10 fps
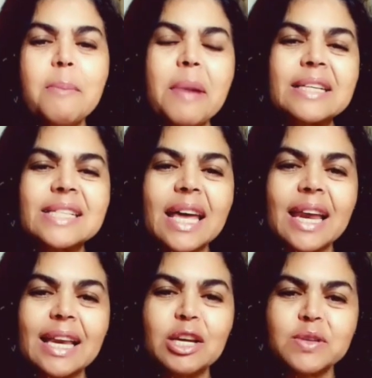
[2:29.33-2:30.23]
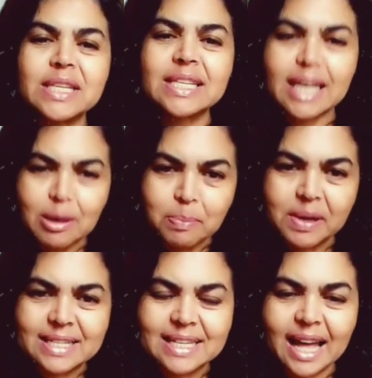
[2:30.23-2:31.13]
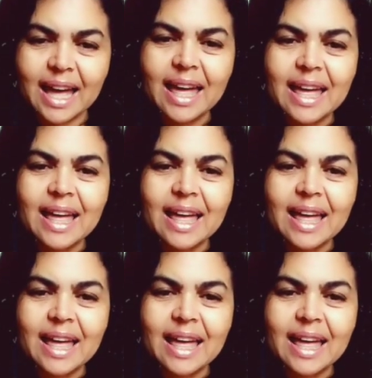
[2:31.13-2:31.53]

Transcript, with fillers: Passar ali no simples, né?